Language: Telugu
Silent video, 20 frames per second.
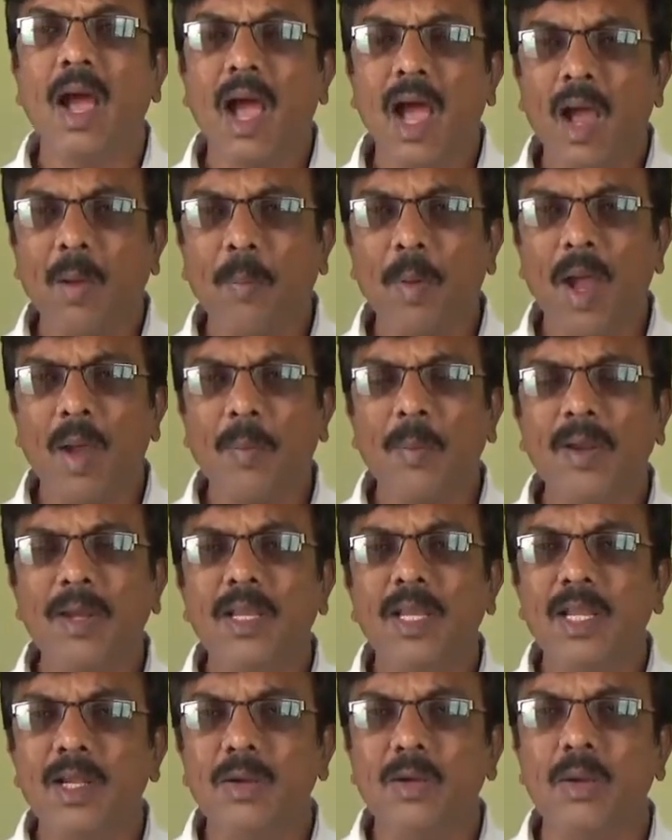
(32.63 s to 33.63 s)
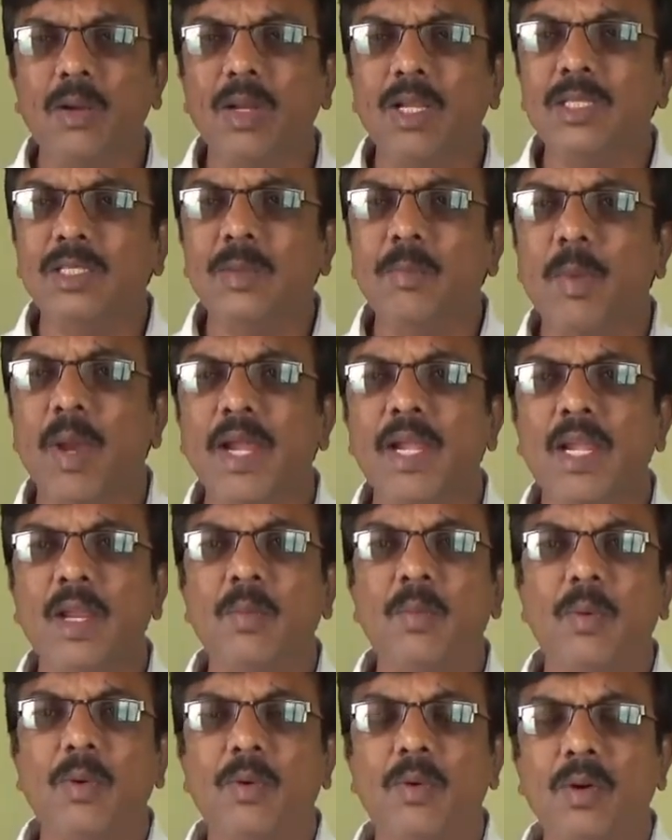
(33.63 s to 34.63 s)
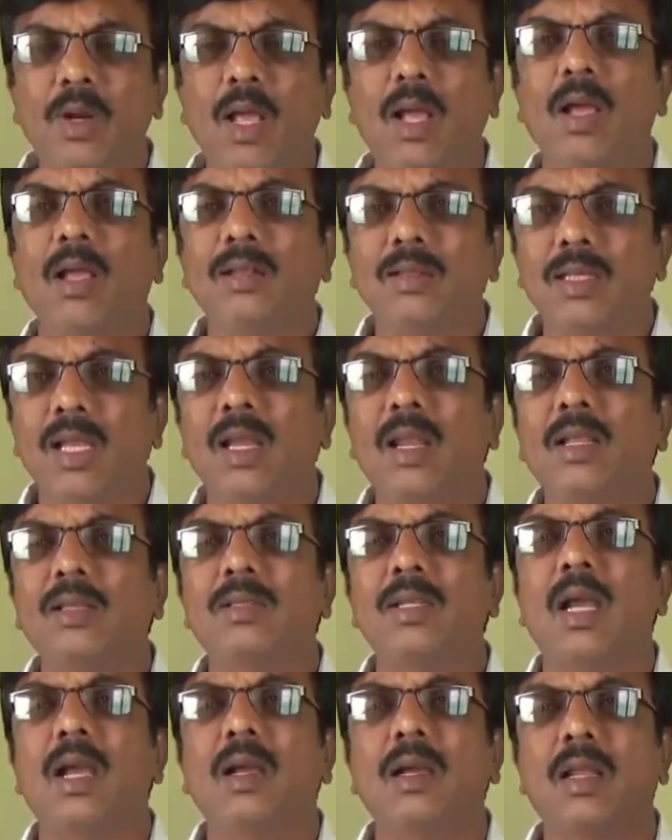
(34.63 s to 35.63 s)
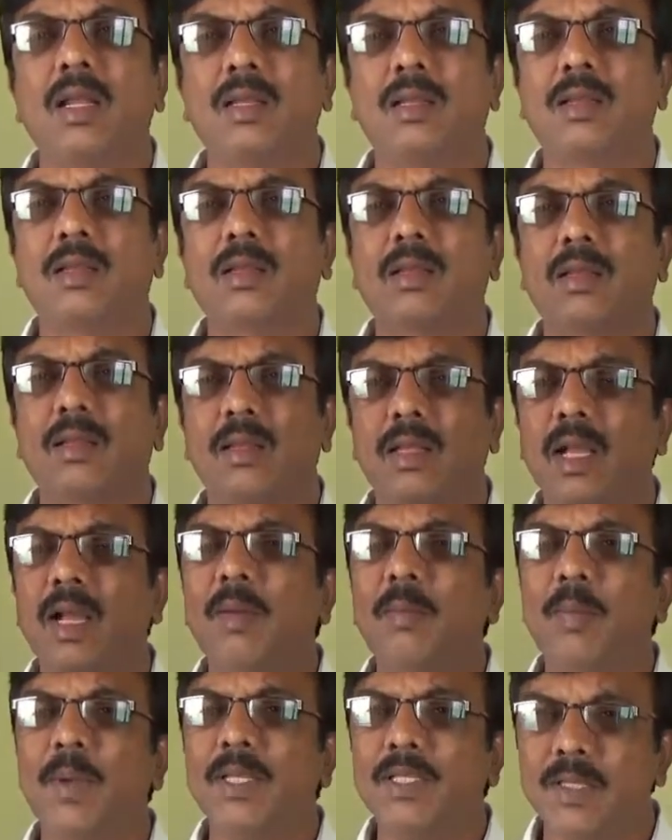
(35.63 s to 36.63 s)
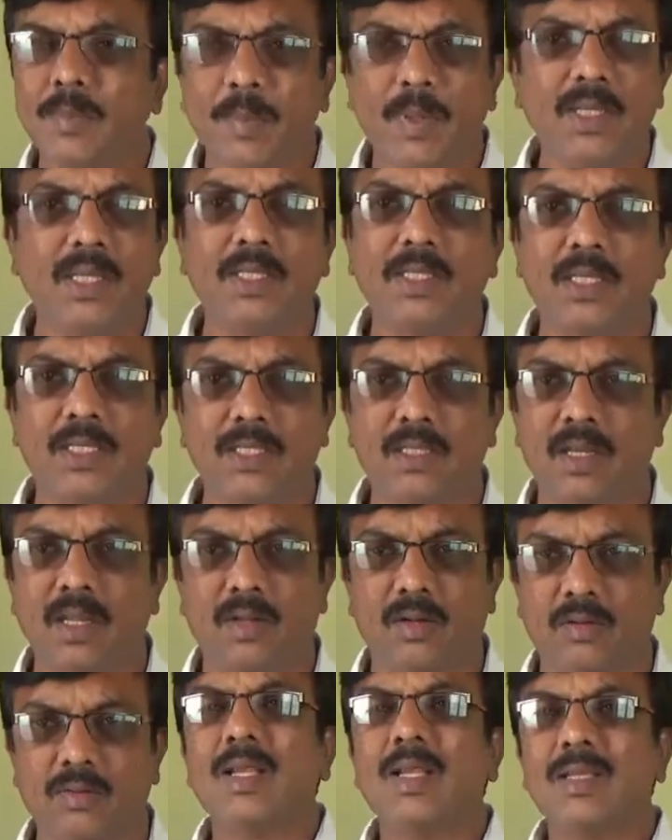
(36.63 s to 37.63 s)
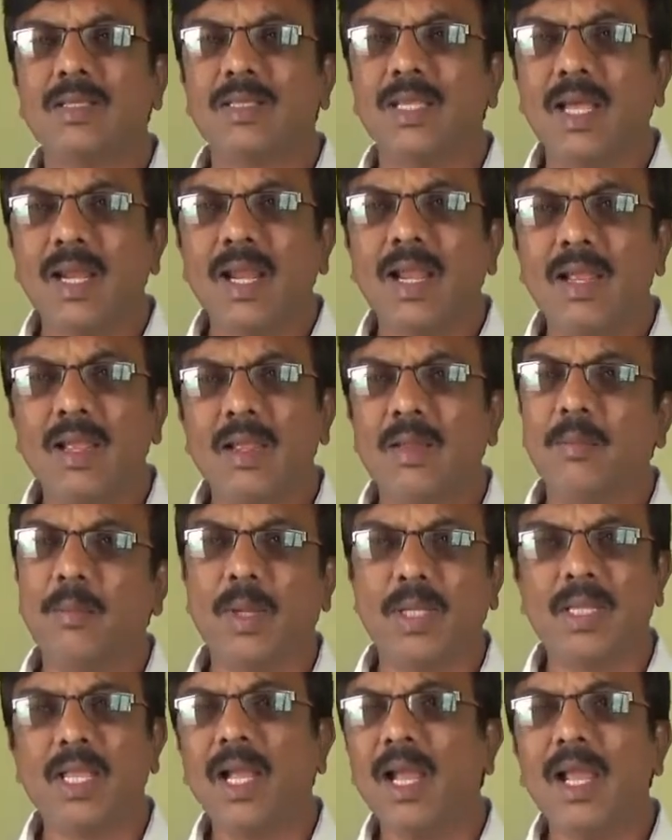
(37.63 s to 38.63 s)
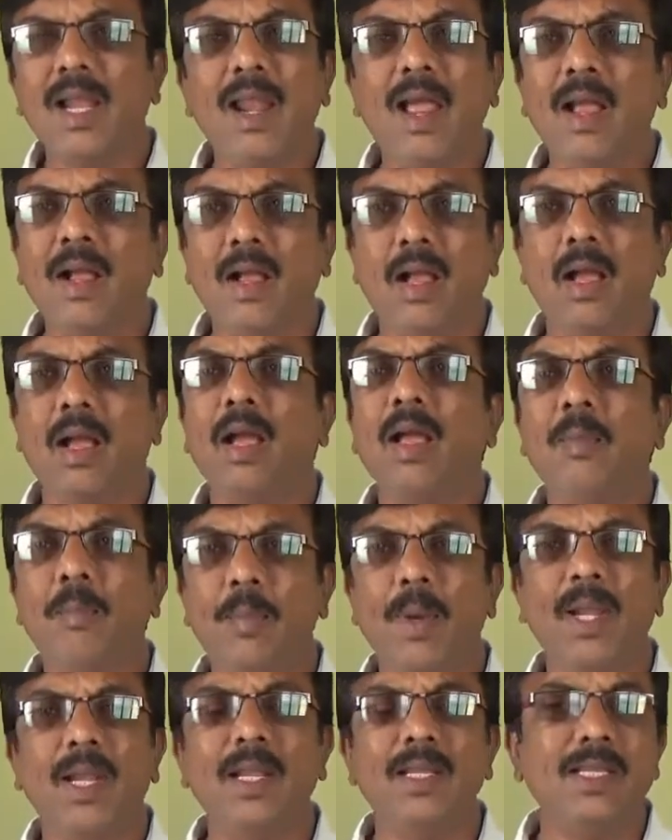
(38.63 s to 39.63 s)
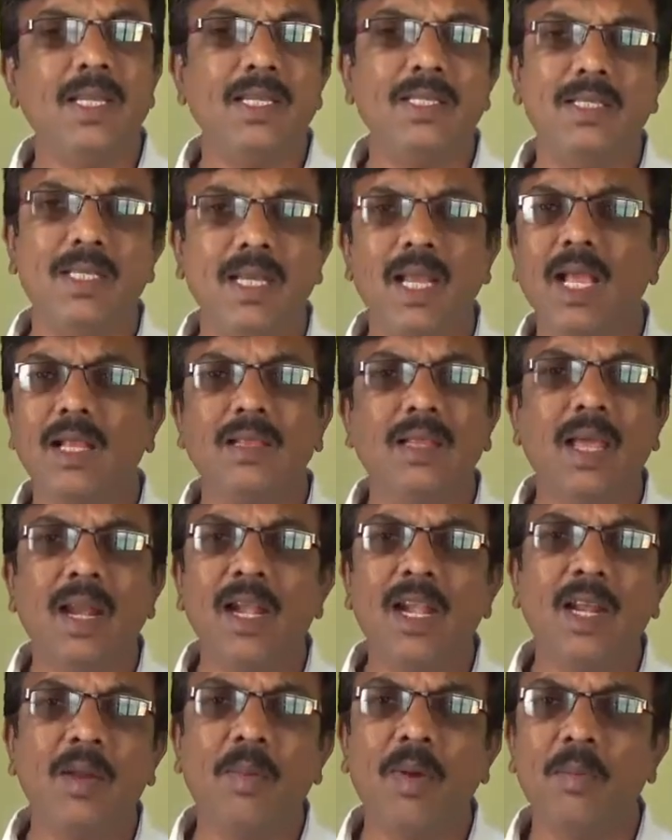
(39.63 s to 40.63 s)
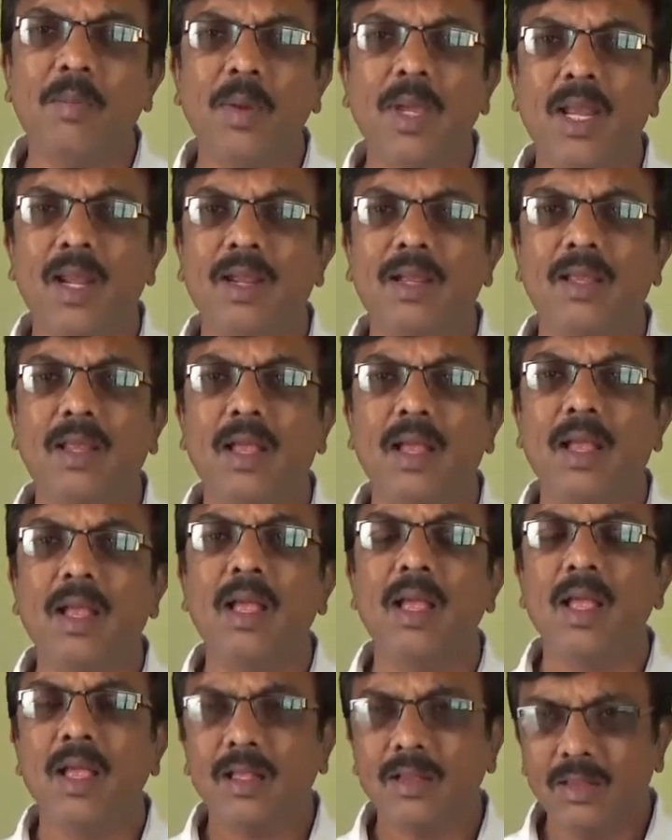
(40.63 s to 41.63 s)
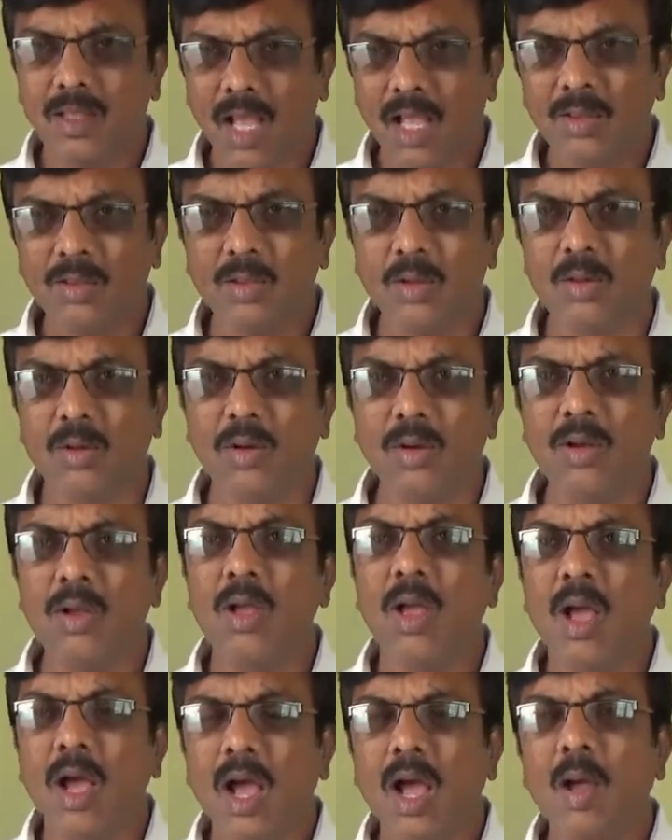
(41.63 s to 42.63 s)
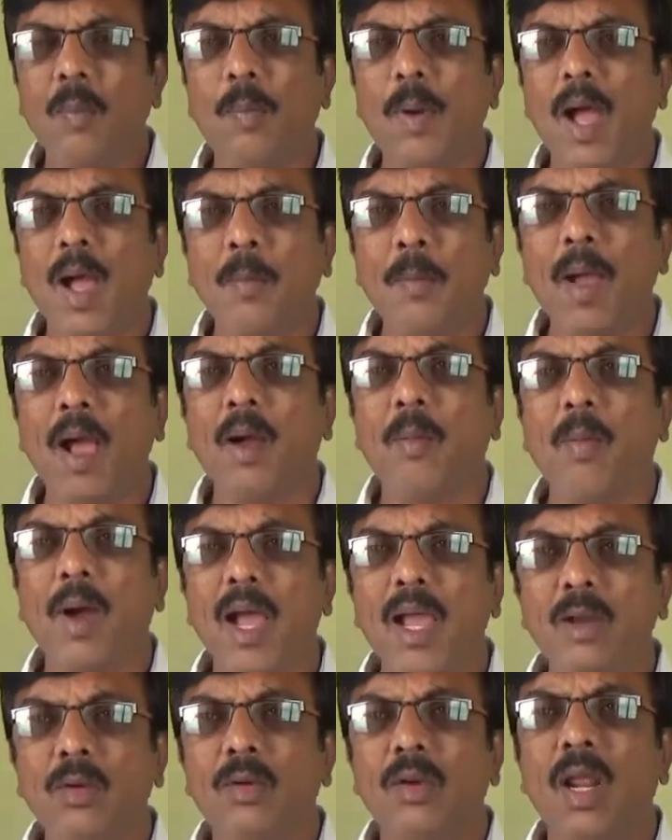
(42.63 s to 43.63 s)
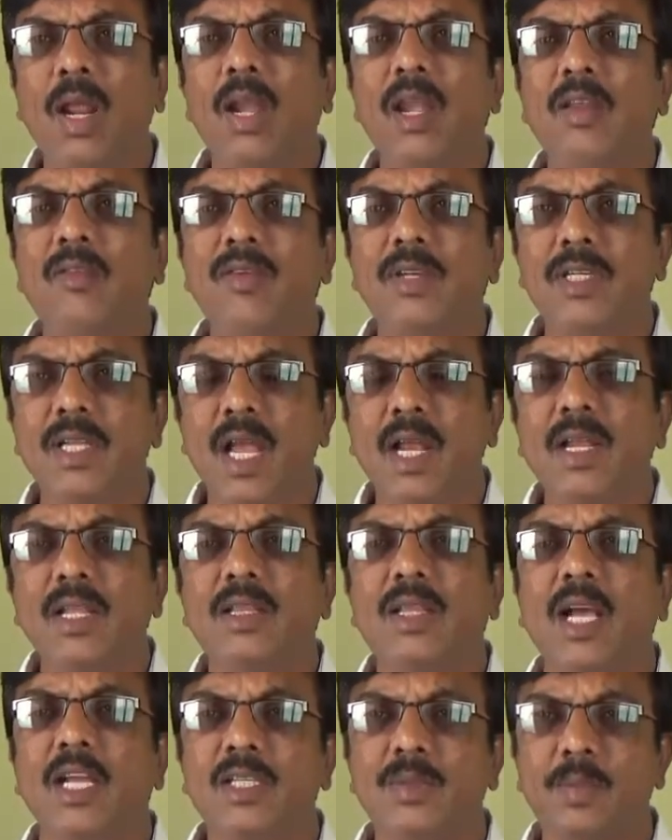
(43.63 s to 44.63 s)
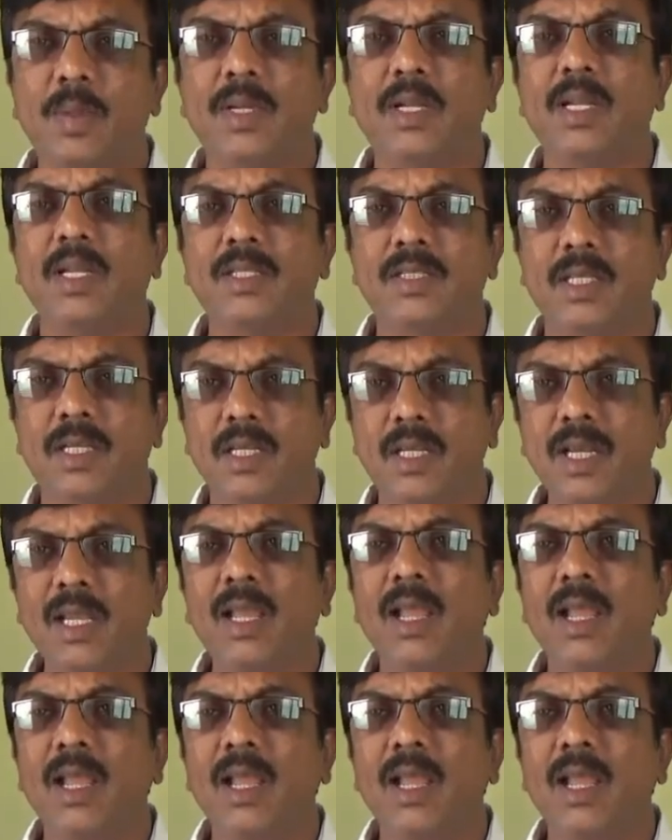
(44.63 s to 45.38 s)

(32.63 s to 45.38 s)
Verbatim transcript: ఆ పాపని ఇంట్లో నుంచి బయటికి పోకుండా చాలా జాగ్రత్తగా పెంచి పెద్ద చేసినారు సరే పెద్దలైనాక పెళ్లి చేసి అత్తారింటికి పంపేయాలి కదా దాంతో ఆ పాప అమాయకురాలనే విషయాన్ని దాచిపెట్టేసి